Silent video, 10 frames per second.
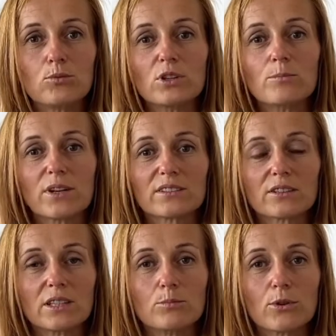les personnes
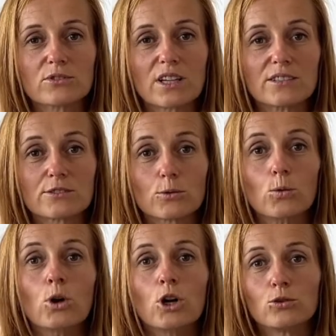qui pensent qu'elles sont
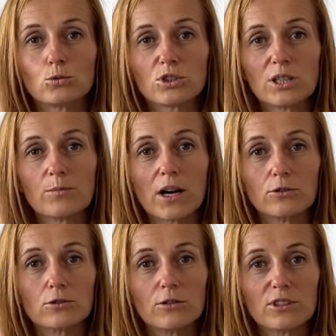touchées par le
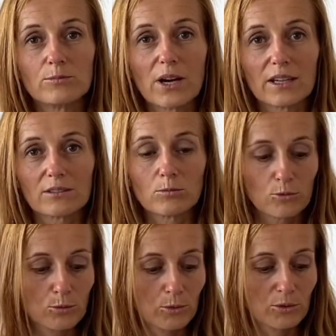Covid, par exemple, vous
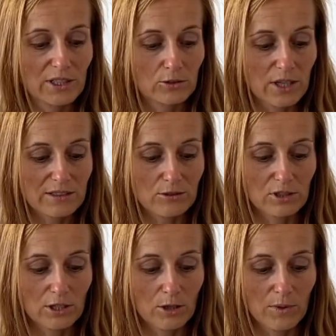prenez de
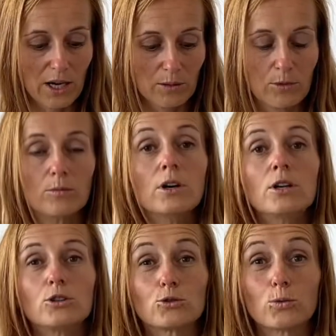l'arsenicum album,
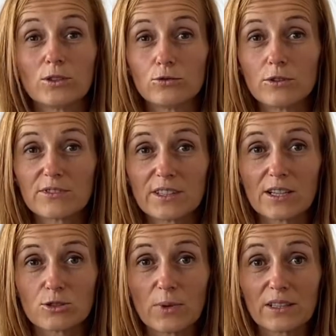soit du
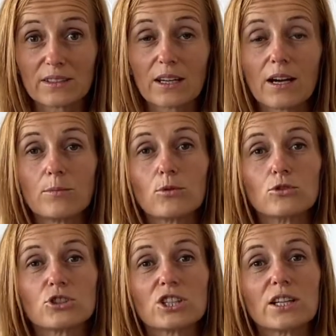9CH, vous être très
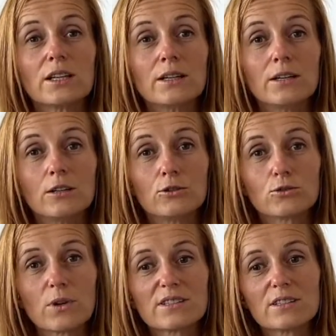rapproché,
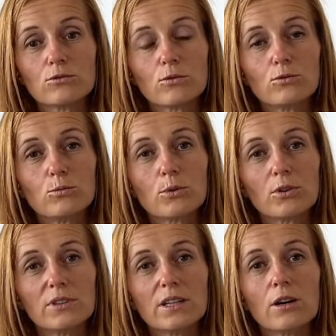soit sinon vous
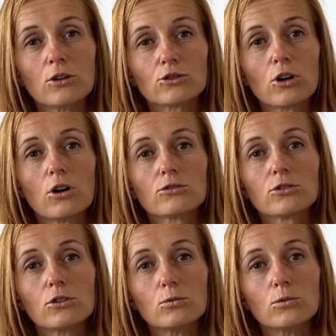prenez en 30
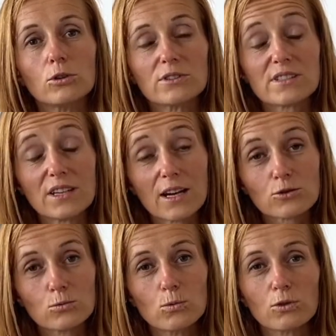CH
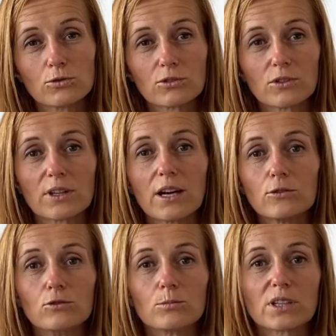euh, ou en 200K,
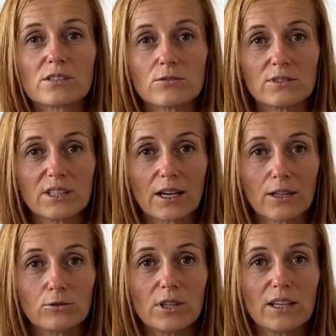une prise de 10
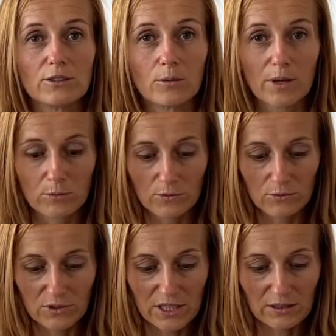granules et normalement
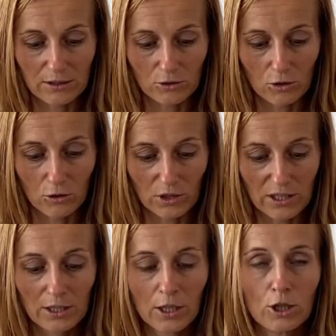vous êtes
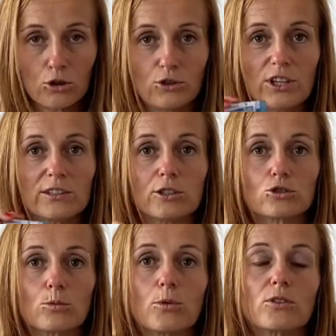tranquille. Le dernier que je
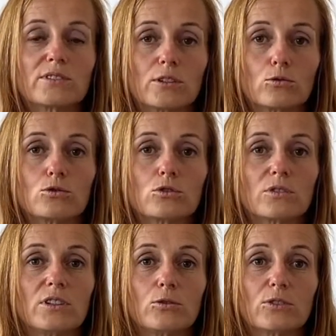prends c'est Rus parce
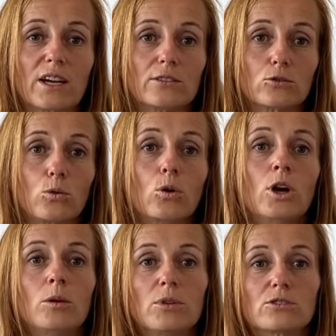
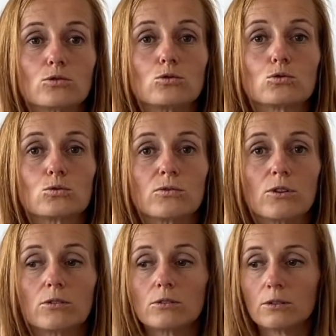que
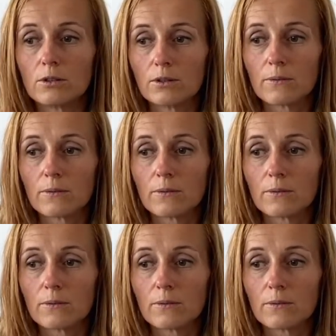souvent euh,